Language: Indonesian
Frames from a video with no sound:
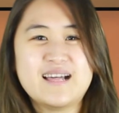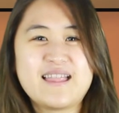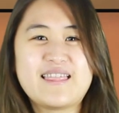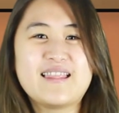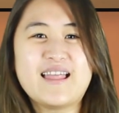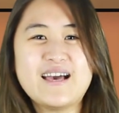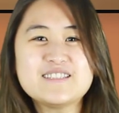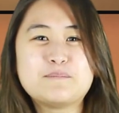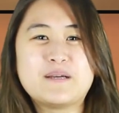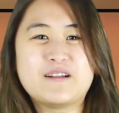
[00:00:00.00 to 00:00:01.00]
The
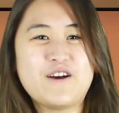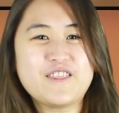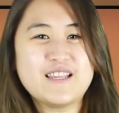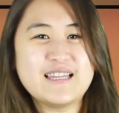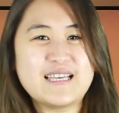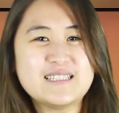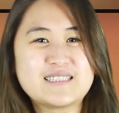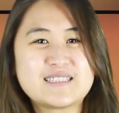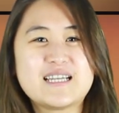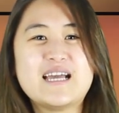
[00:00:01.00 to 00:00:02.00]
last but not the
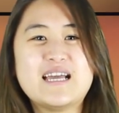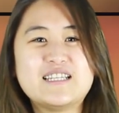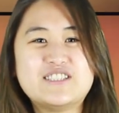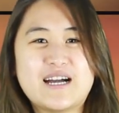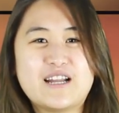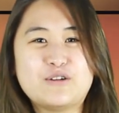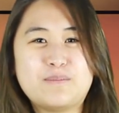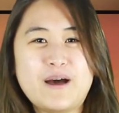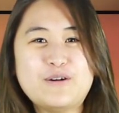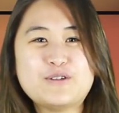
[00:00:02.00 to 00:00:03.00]
least, jangan
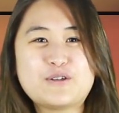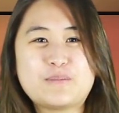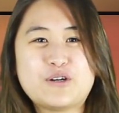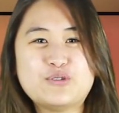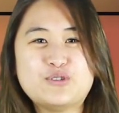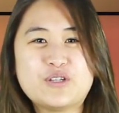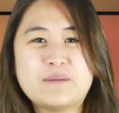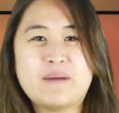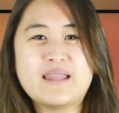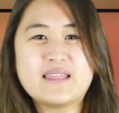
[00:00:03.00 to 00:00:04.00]
lupa untuk
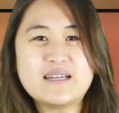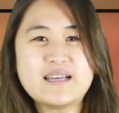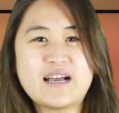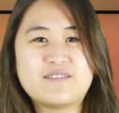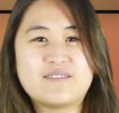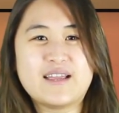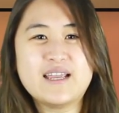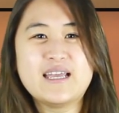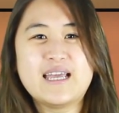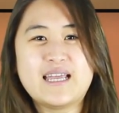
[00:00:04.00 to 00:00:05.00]
mengunjungi Bethany Cafe
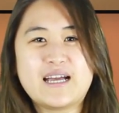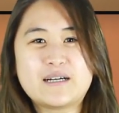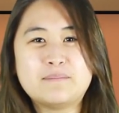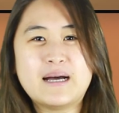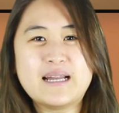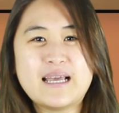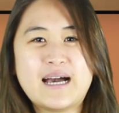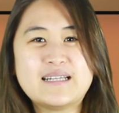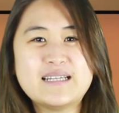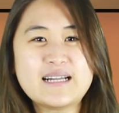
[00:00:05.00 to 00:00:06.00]
yang kembali
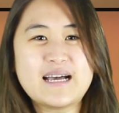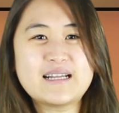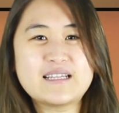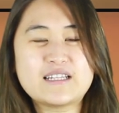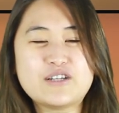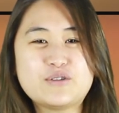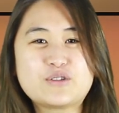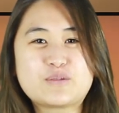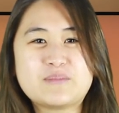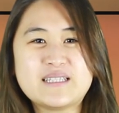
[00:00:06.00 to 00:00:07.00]
hadir hari ini
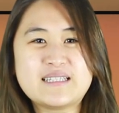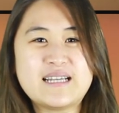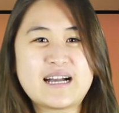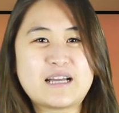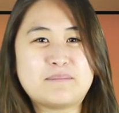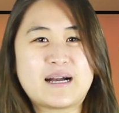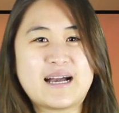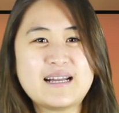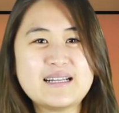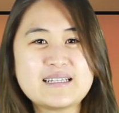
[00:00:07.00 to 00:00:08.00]
untuk menyediakan
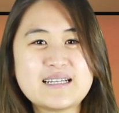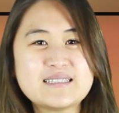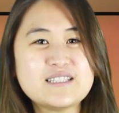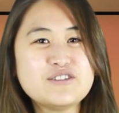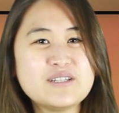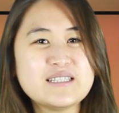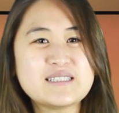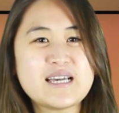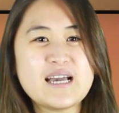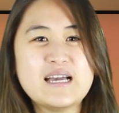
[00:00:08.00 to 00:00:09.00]
makanan khas
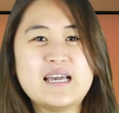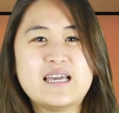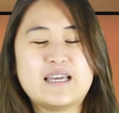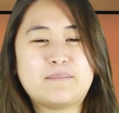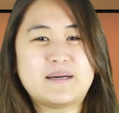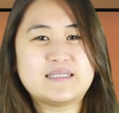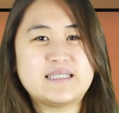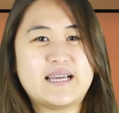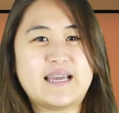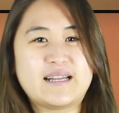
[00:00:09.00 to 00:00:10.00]
Indonesia yang
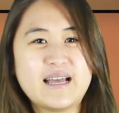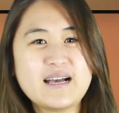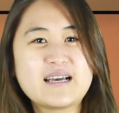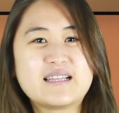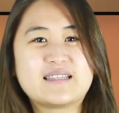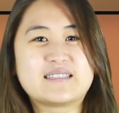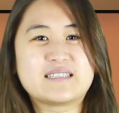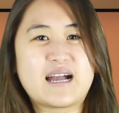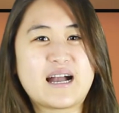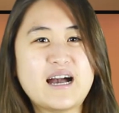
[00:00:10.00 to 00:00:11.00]
pastinya enak,
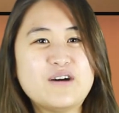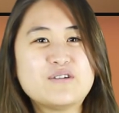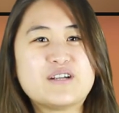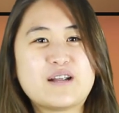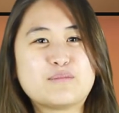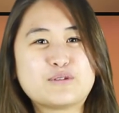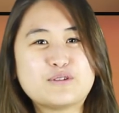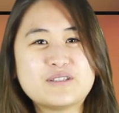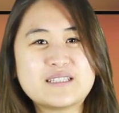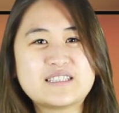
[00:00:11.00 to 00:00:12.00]
terjangkau, dan
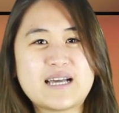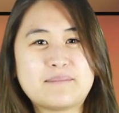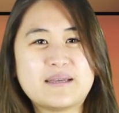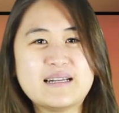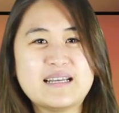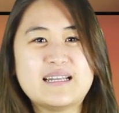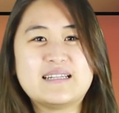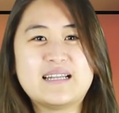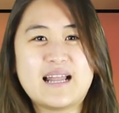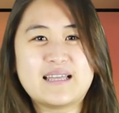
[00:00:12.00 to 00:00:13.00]
mutu terjamin
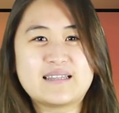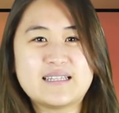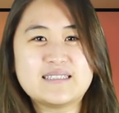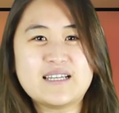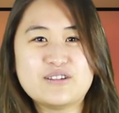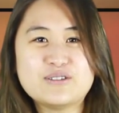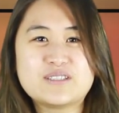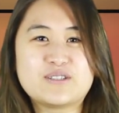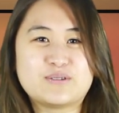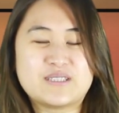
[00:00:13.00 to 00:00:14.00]
di lantai satu
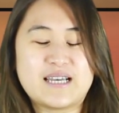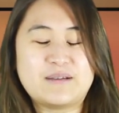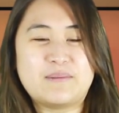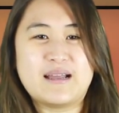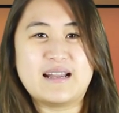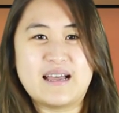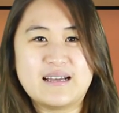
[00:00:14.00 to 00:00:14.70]
seusai ibadah.